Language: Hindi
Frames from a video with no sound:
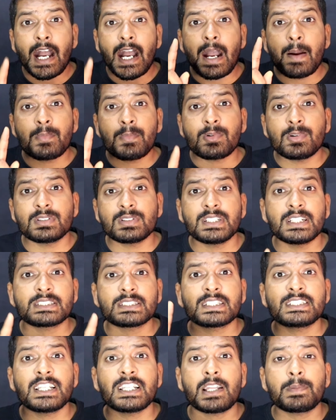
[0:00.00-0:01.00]
हमको
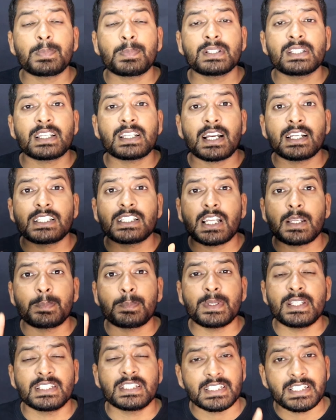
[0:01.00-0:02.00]
दस हज़ार पंद्रह हज़ार
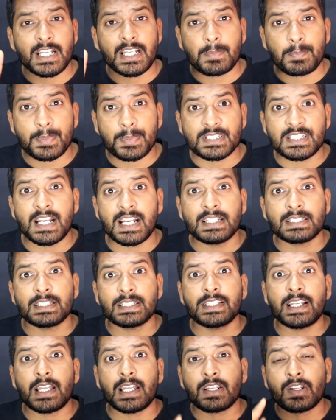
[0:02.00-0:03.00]
बीस हज़ार पचास
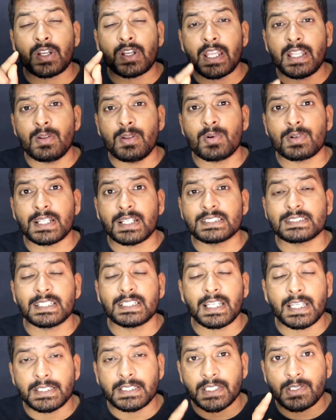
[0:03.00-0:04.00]
हज़ार कई लोग
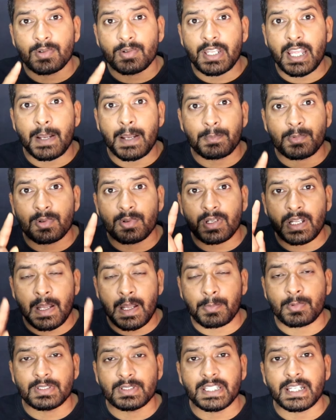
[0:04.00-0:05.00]
ऐसे हैं जिन्होंने आप लोग
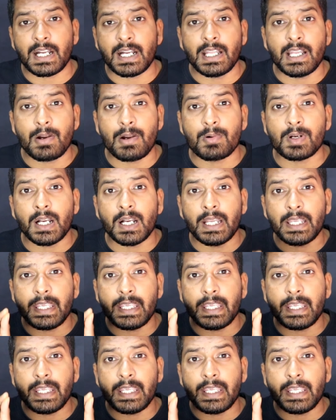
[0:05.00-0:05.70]
आपको दिखाया होगा